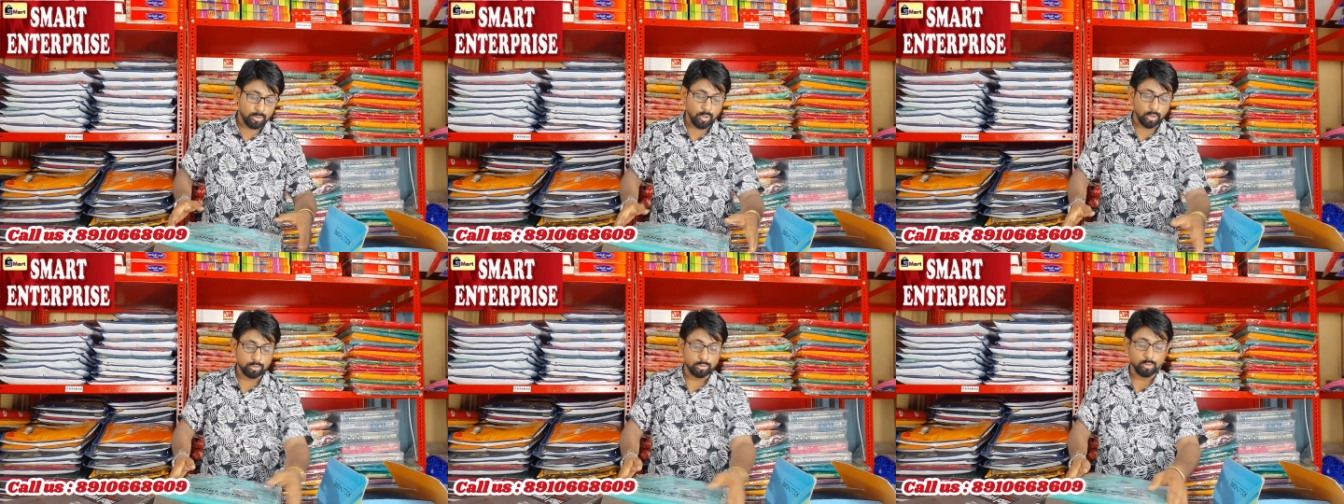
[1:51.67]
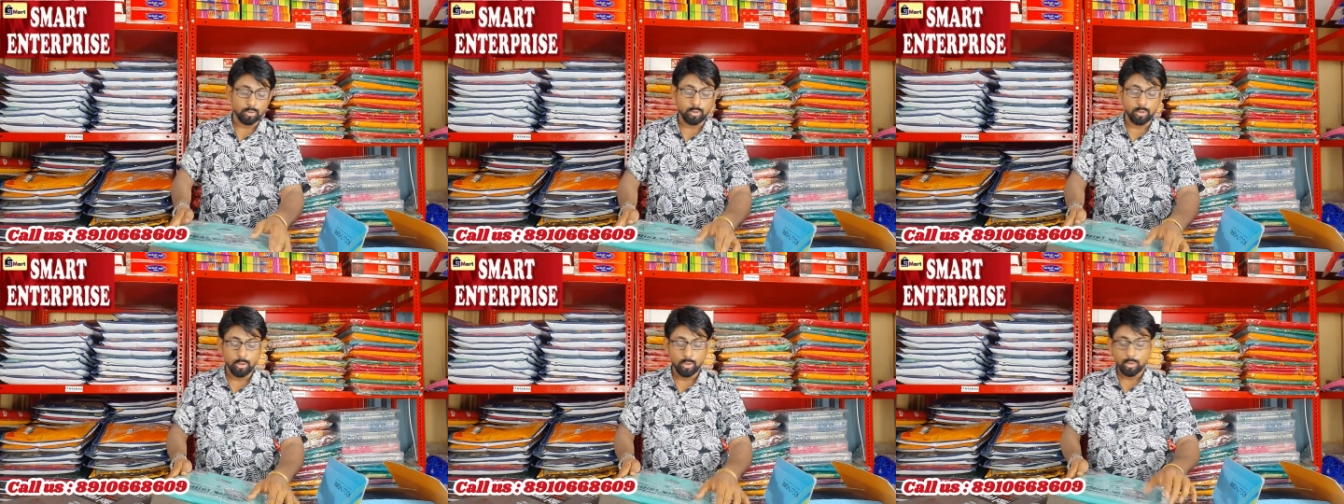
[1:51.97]
গত
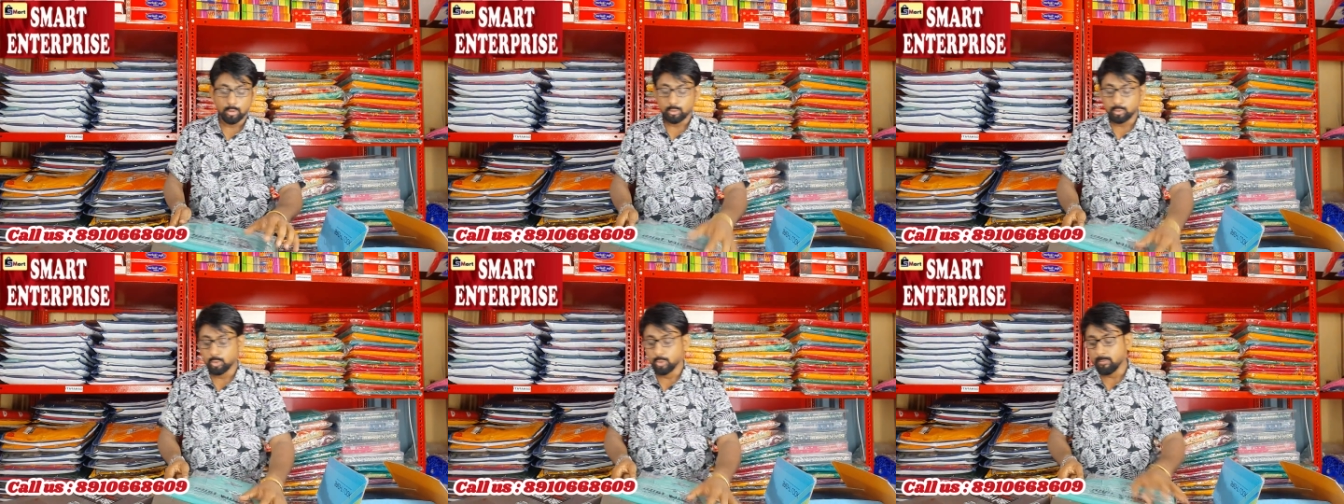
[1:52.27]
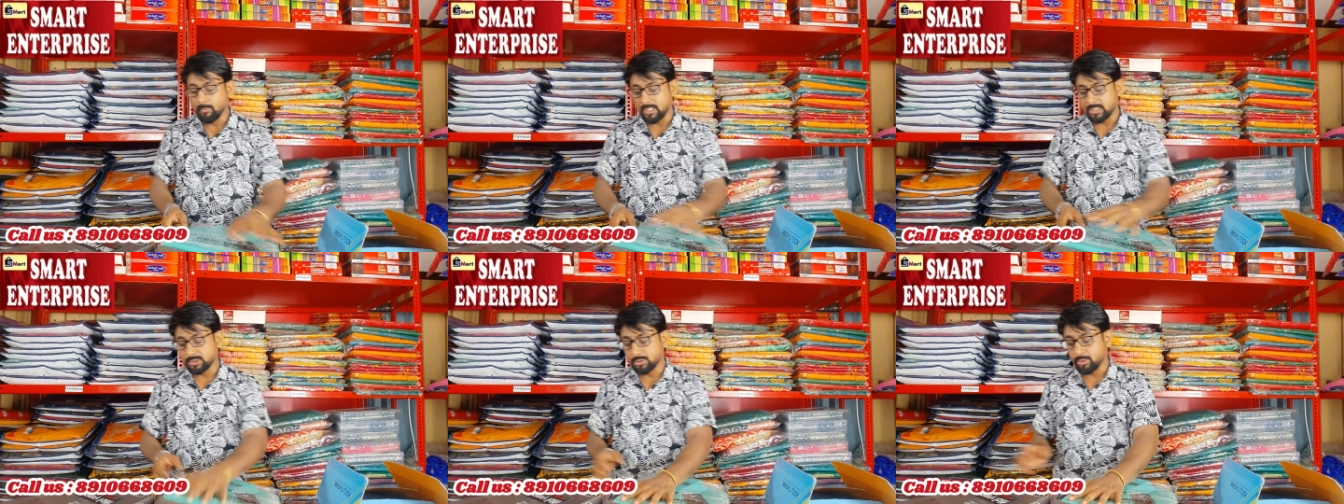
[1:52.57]
দু
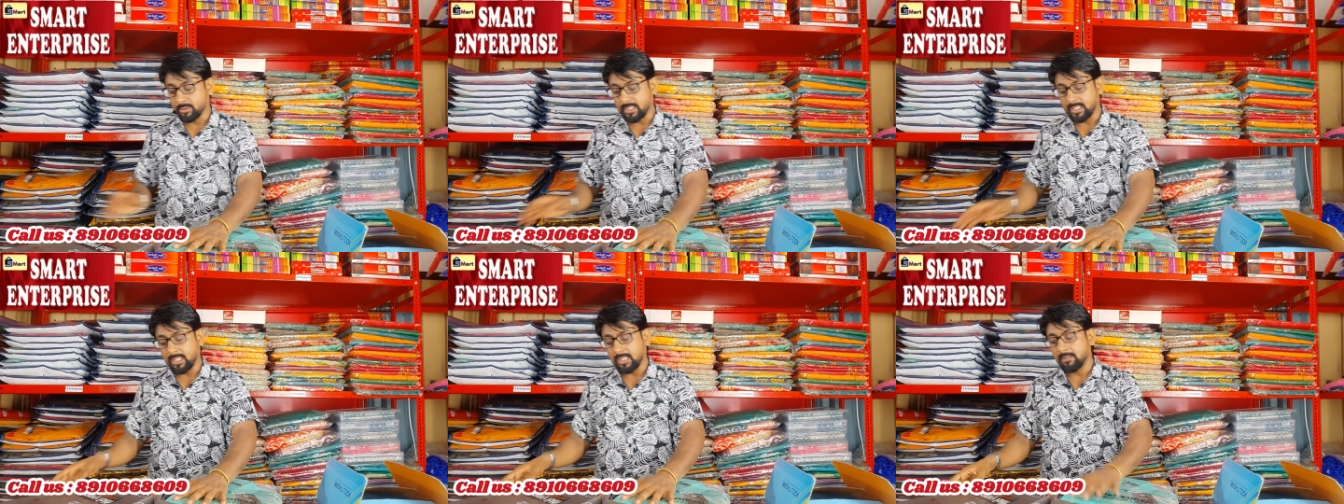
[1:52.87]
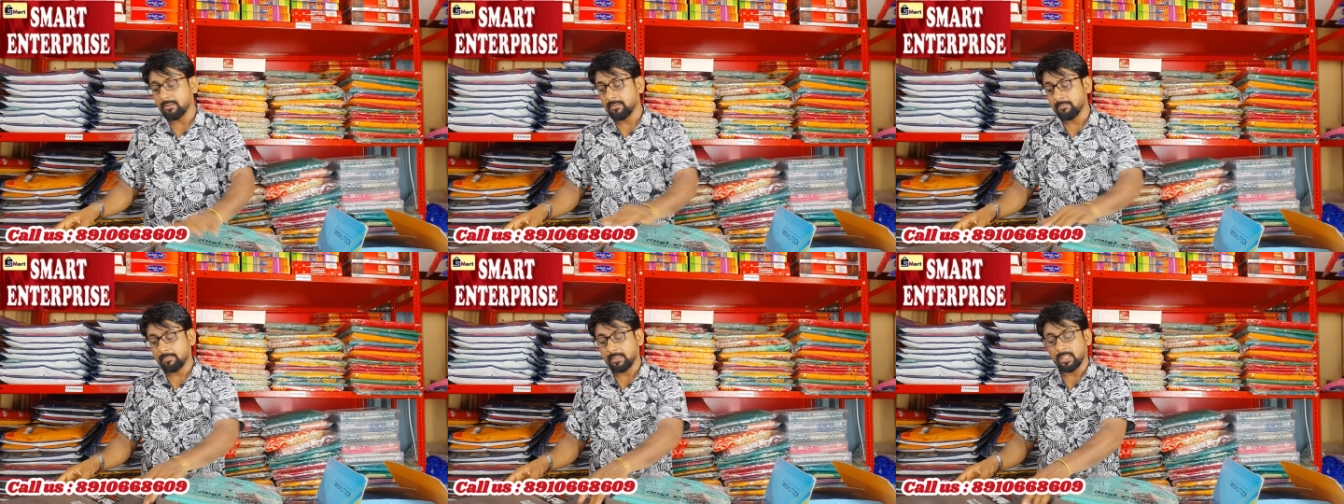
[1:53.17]
মাস ধরে
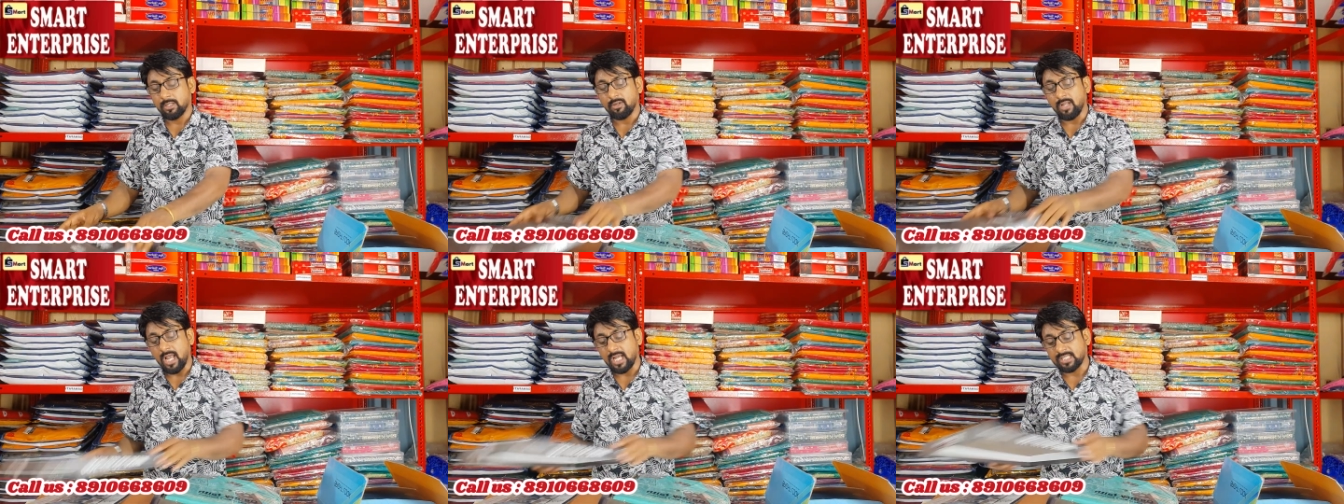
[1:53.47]
এগুলো